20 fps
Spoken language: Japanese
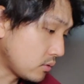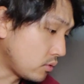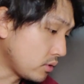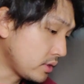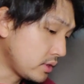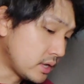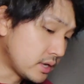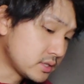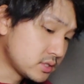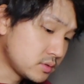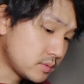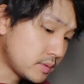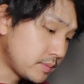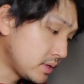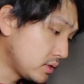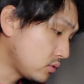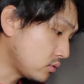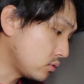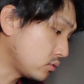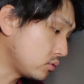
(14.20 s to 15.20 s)
で、これ、焼きそば
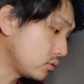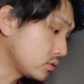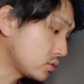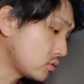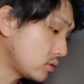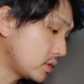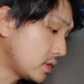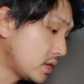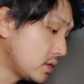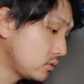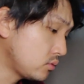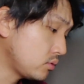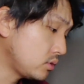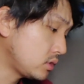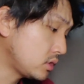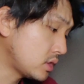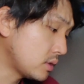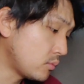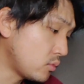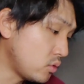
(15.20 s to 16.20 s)
弁当の特徴は何と
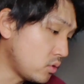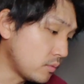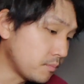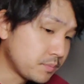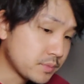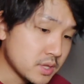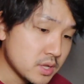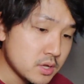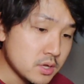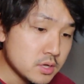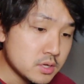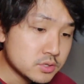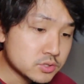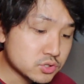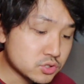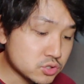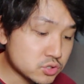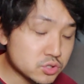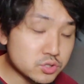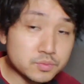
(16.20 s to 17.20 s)
言っても、
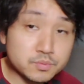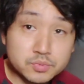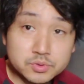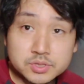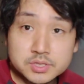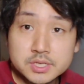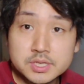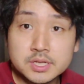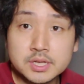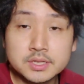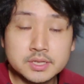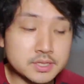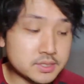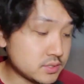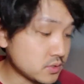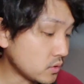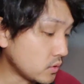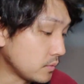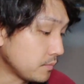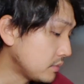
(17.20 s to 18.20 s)
スープ付きなんで
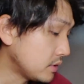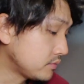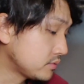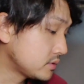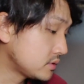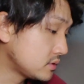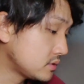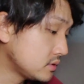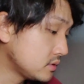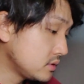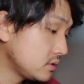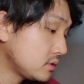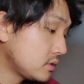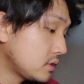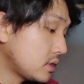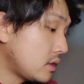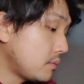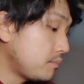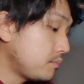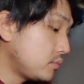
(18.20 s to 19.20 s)
すよ。まあ、普通、
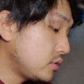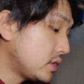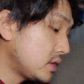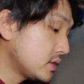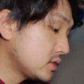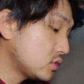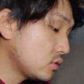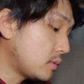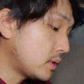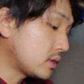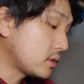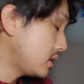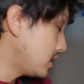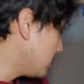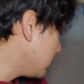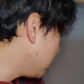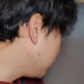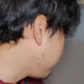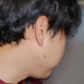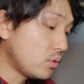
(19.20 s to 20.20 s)
カップ焼きそばっ
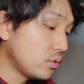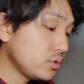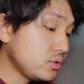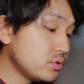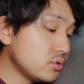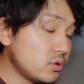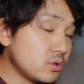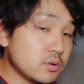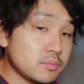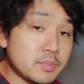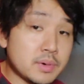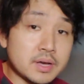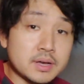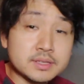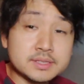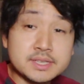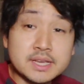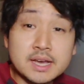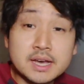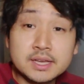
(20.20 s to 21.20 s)
て、お湯を、ま
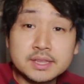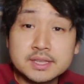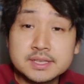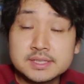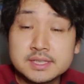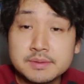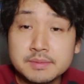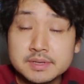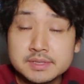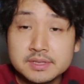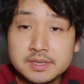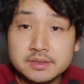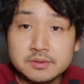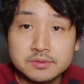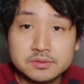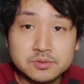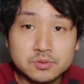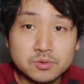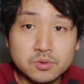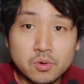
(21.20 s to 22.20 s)
あ、ジャーって捨てますけ
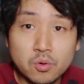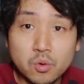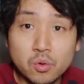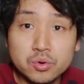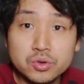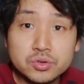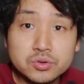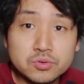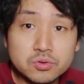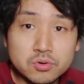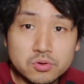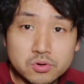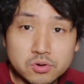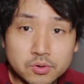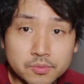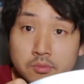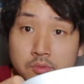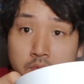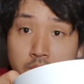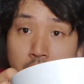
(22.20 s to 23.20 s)
ど、そのお湯
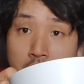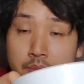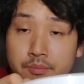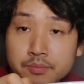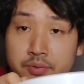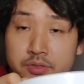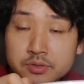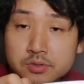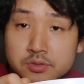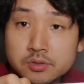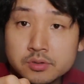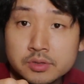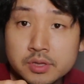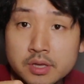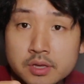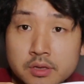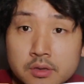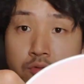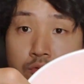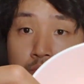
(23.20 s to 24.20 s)
を、もうカップに注い
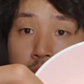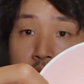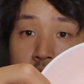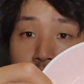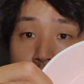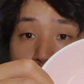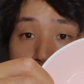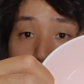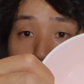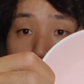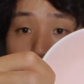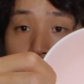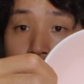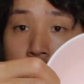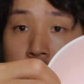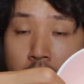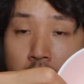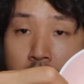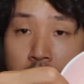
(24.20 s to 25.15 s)
で、粉末のもう、